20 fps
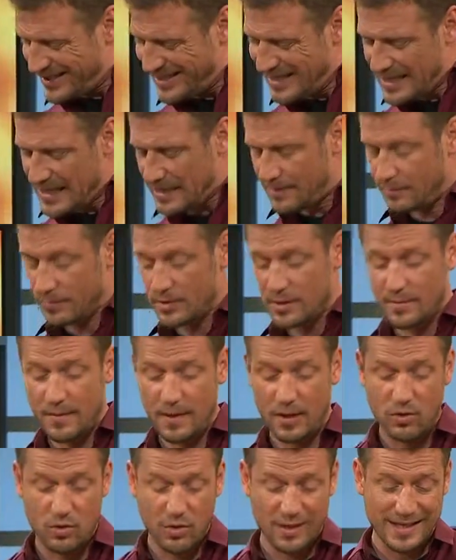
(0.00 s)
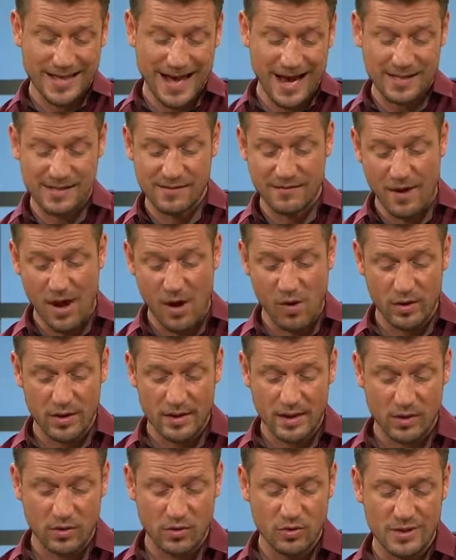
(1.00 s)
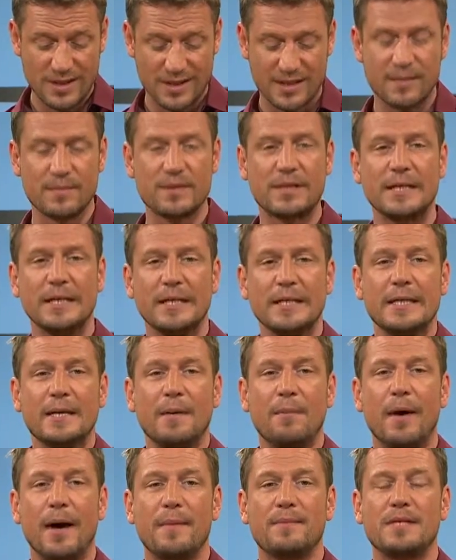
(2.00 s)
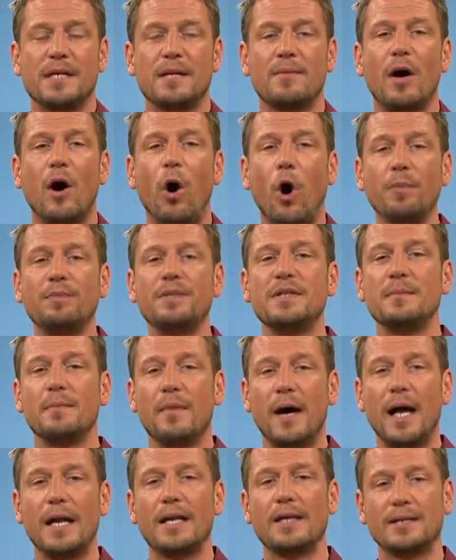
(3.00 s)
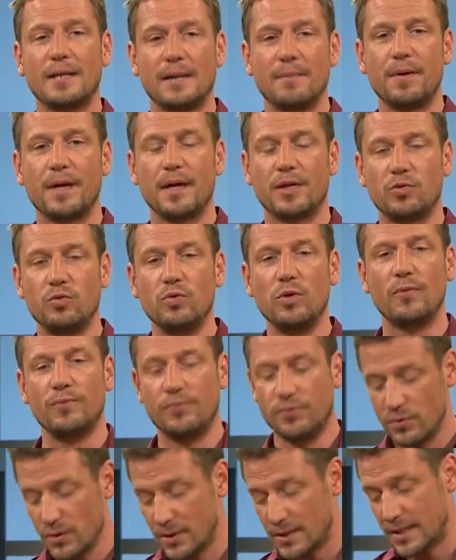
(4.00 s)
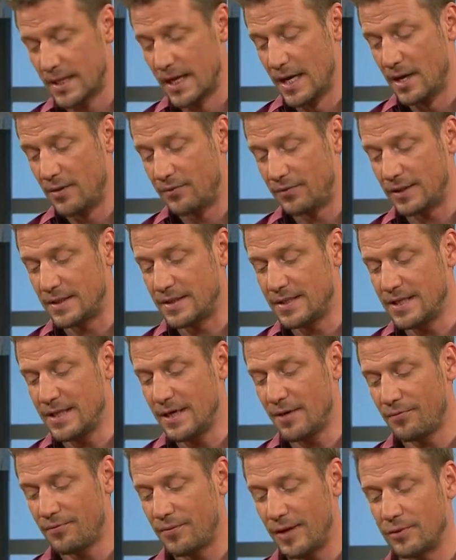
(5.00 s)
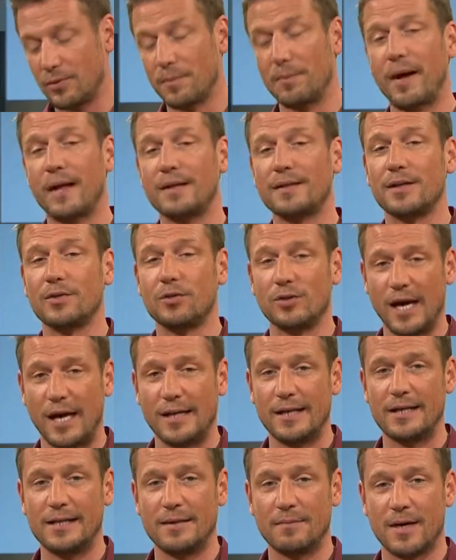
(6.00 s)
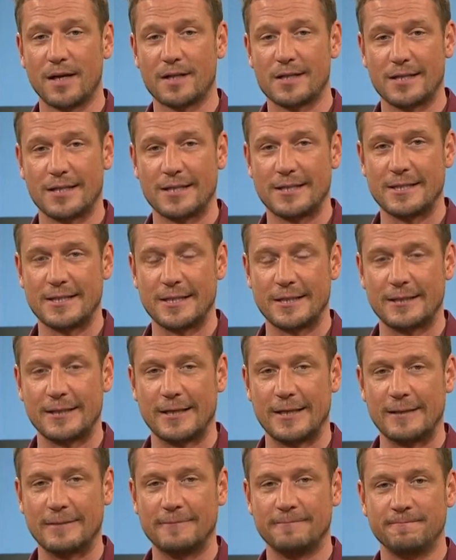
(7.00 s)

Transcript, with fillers: Ah, muss ich mal gucken. Ja, sind wir auch in der Küche, nämlich beim Thema optimale Temperatur fürs Frittierfett. Und Patrick und Annelie machen sich an die Sache ran.